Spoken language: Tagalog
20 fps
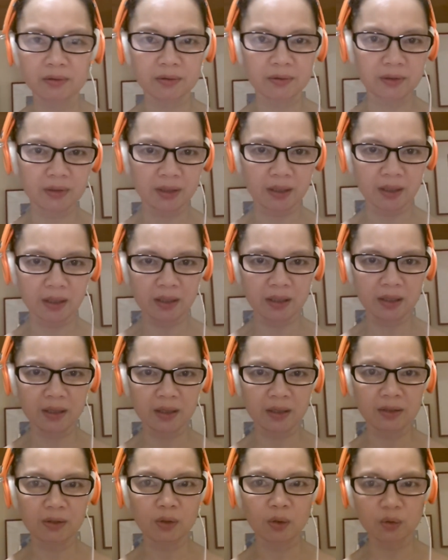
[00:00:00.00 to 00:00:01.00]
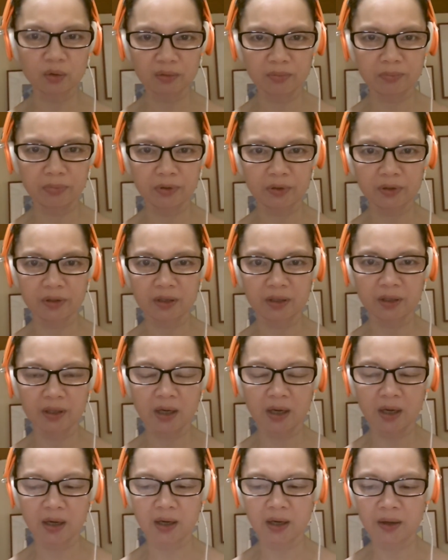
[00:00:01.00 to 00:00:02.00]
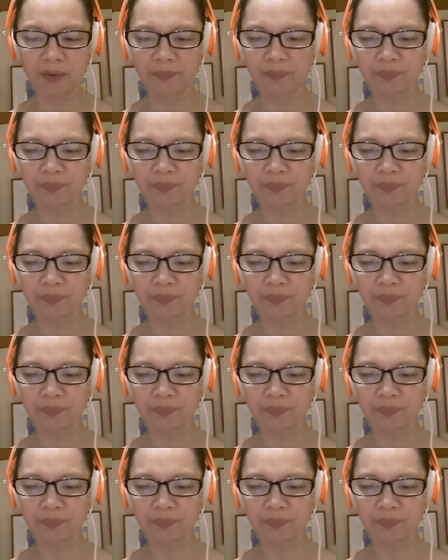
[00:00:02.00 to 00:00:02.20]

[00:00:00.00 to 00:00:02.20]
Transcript: to the notebook na